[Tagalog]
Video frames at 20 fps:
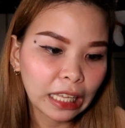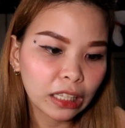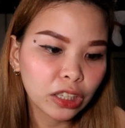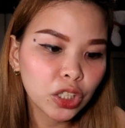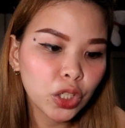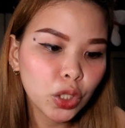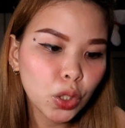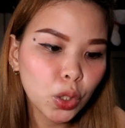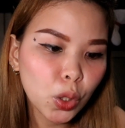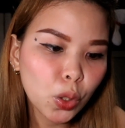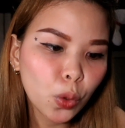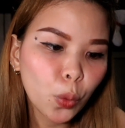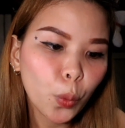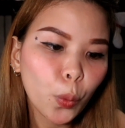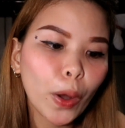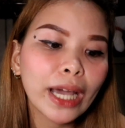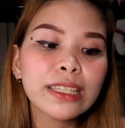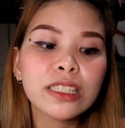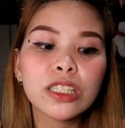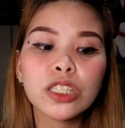Then,
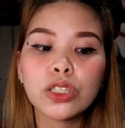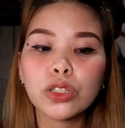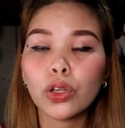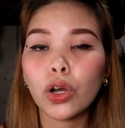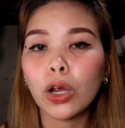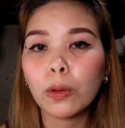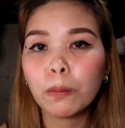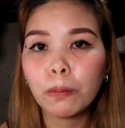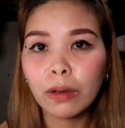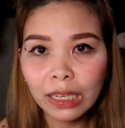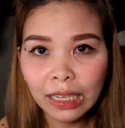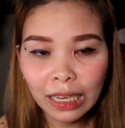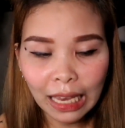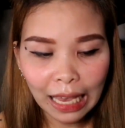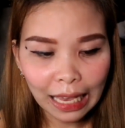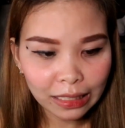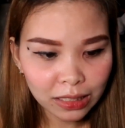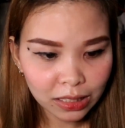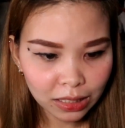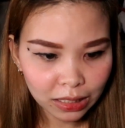yung white
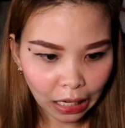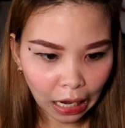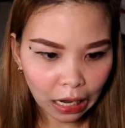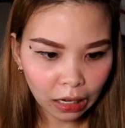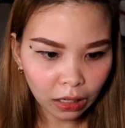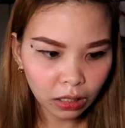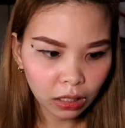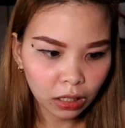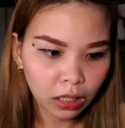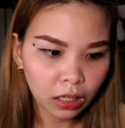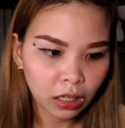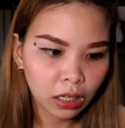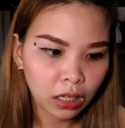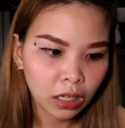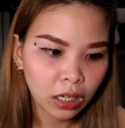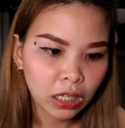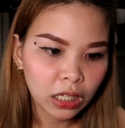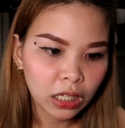strawberry extract,